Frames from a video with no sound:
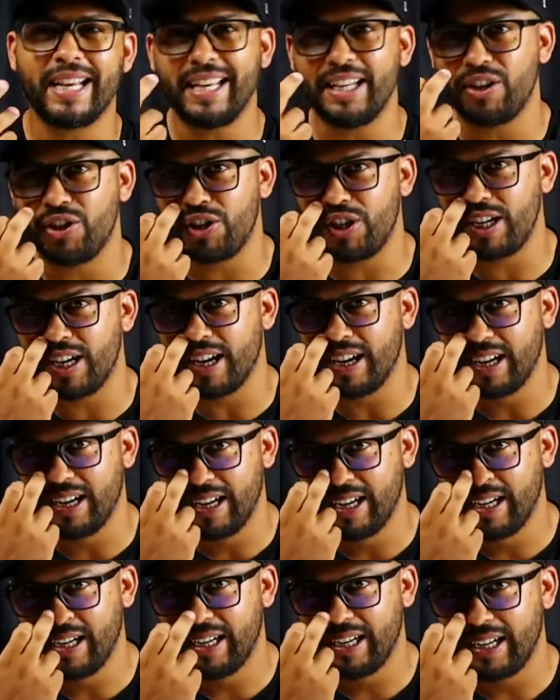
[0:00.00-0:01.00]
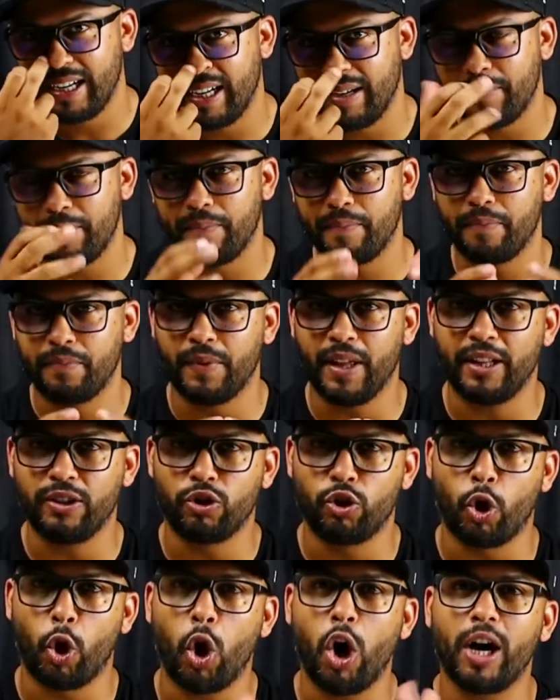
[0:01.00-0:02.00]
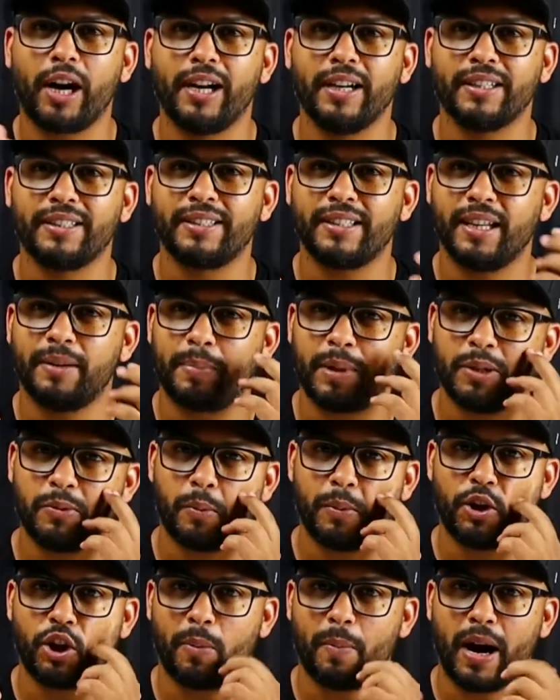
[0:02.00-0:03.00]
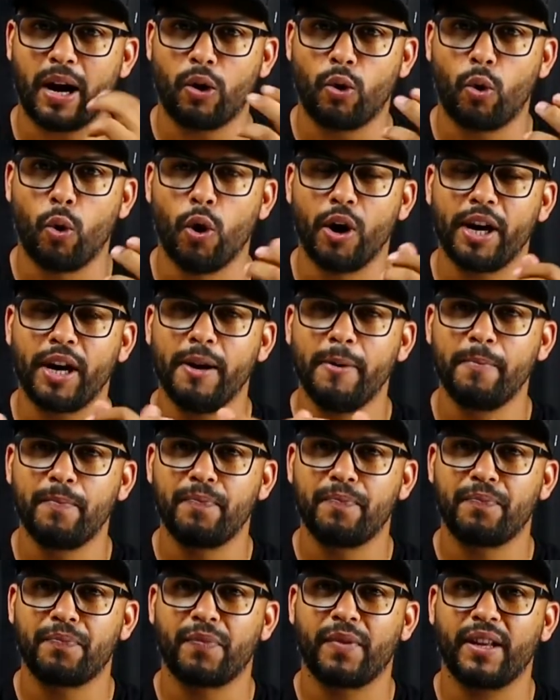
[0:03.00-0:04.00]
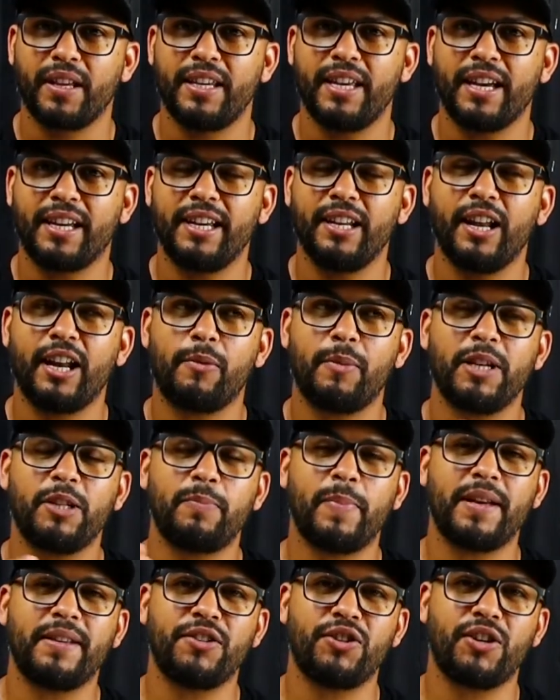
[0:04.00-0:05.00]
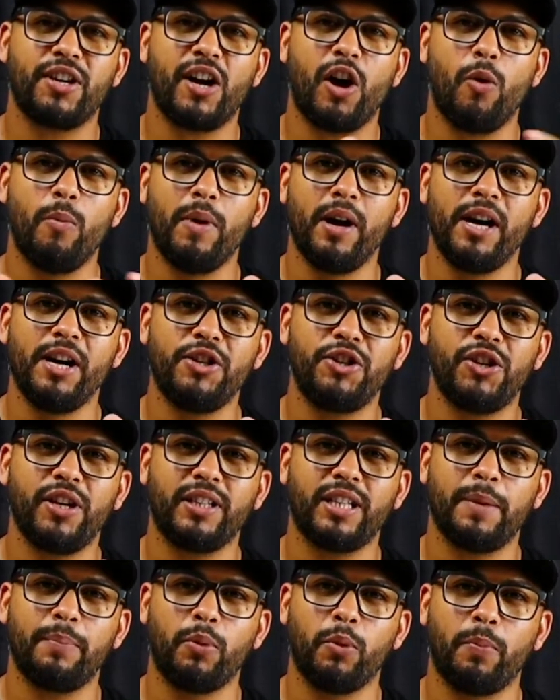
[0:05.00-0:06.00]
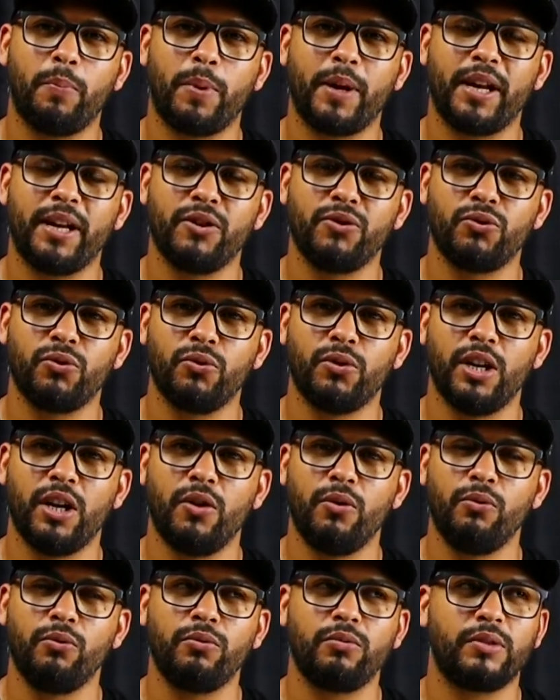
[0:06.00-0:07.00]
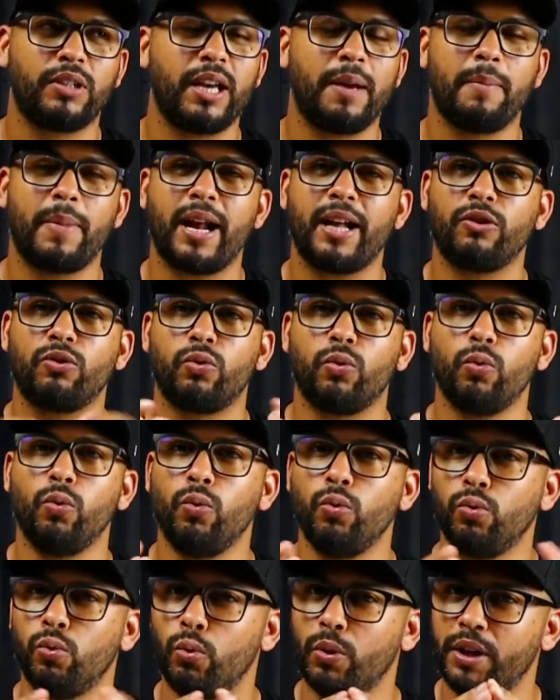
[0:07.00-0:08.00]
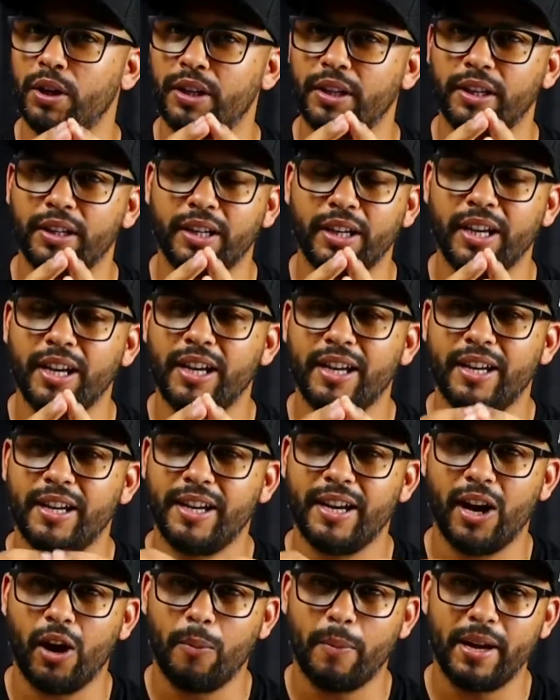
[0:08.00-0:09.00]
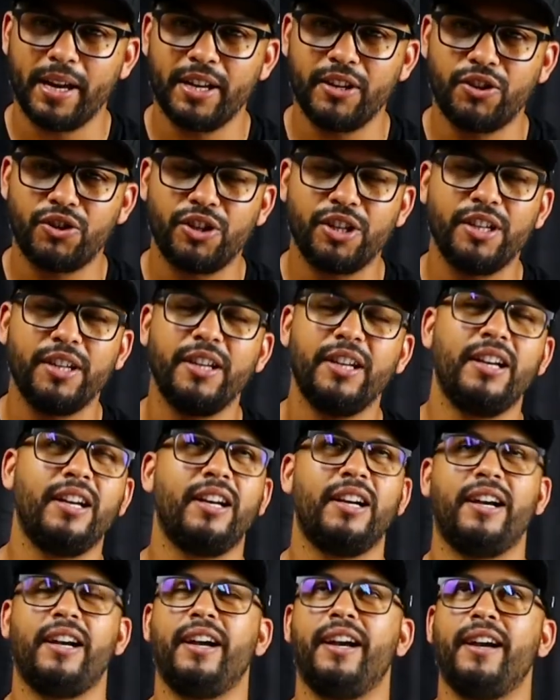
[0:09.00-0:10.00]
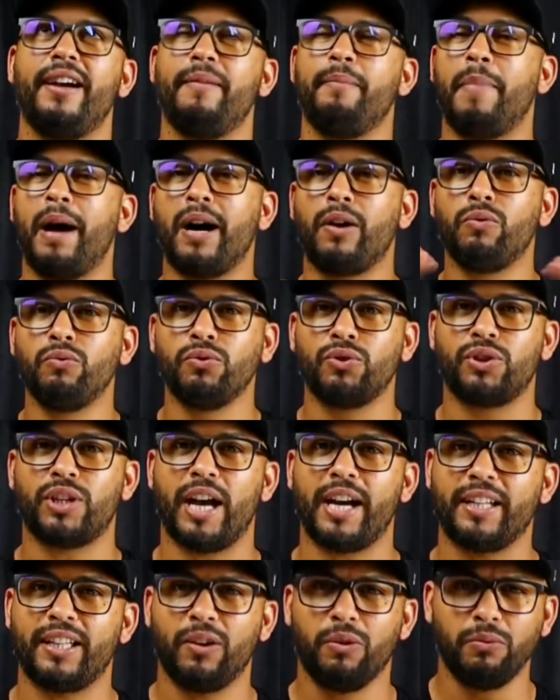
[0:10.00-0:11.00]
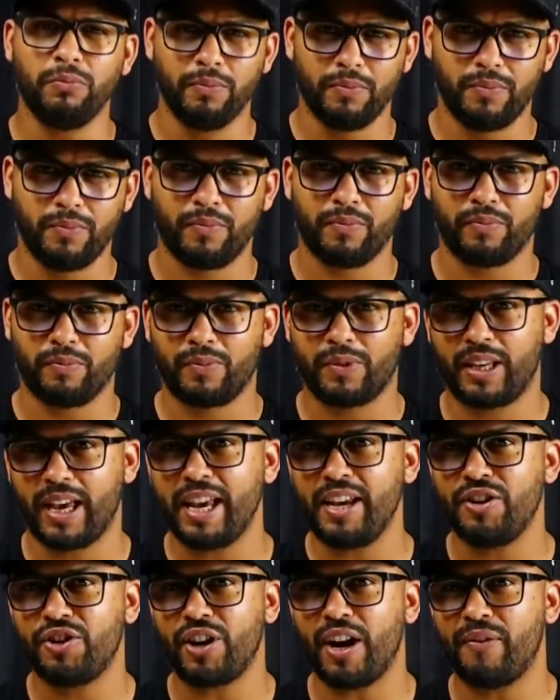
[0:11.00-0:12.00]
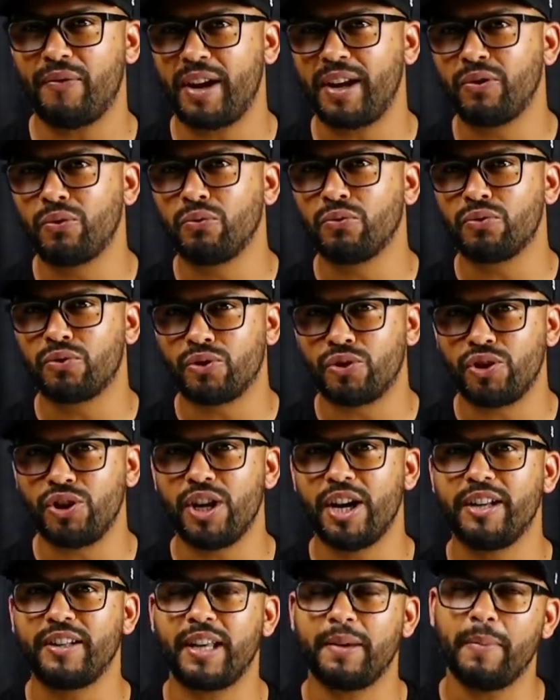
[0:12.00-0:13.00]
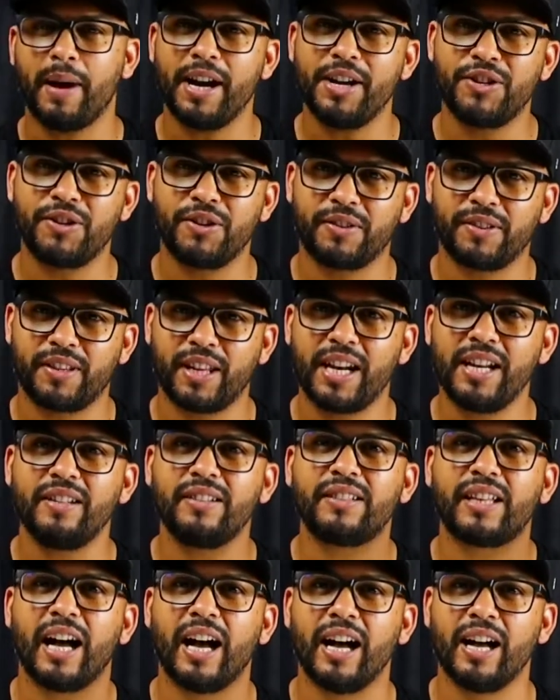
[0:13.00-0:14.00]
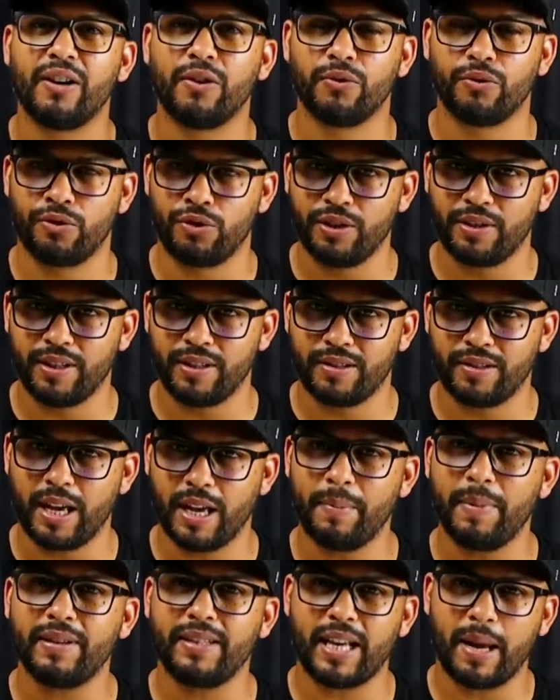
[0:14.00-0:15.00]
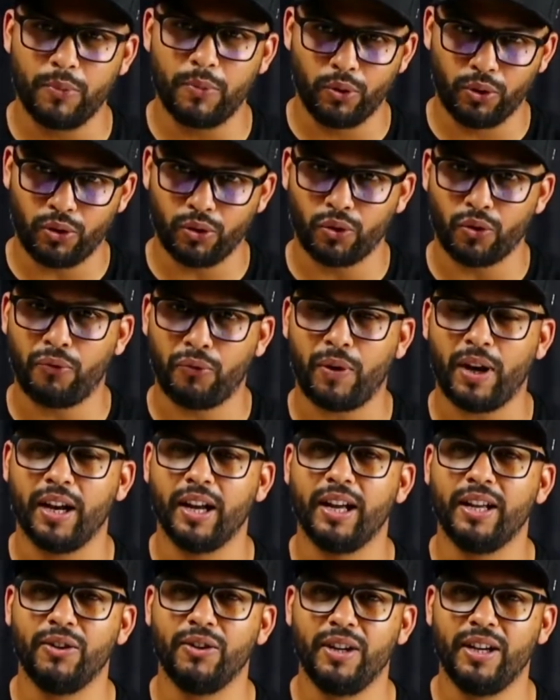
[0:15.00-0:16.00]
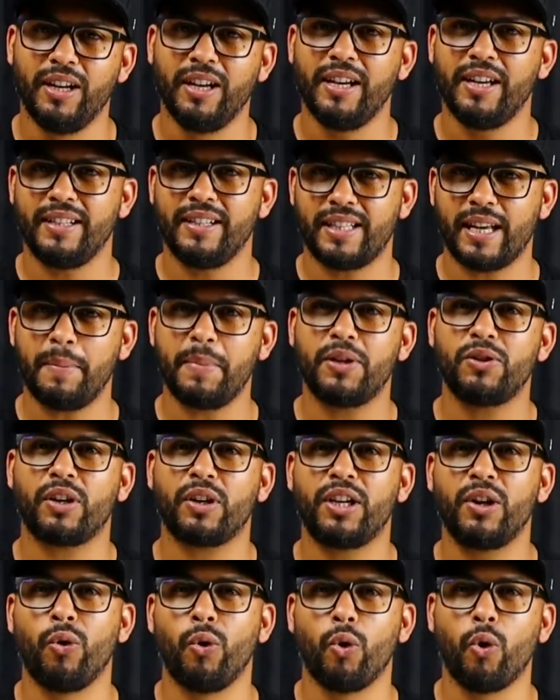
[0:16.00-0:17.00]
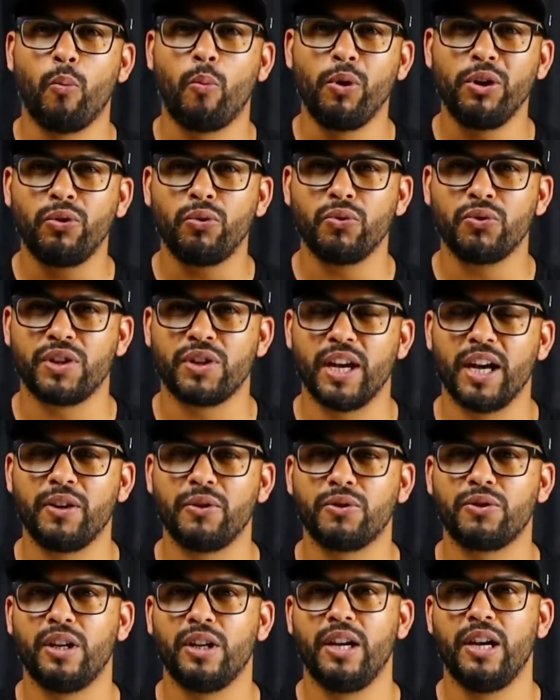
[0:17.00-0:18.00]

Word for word: tinha né, drogas, né, principalmente a maconha, e aquilo era uma espécie de calmante até para o preso não quebrar tudo e, e realmente é, bagunçar. Então, quem já vem de uns dias e tem mais de 30 anos de sistema sabe do que eu estou falando e sabe que isso aqui rolou muitos anos.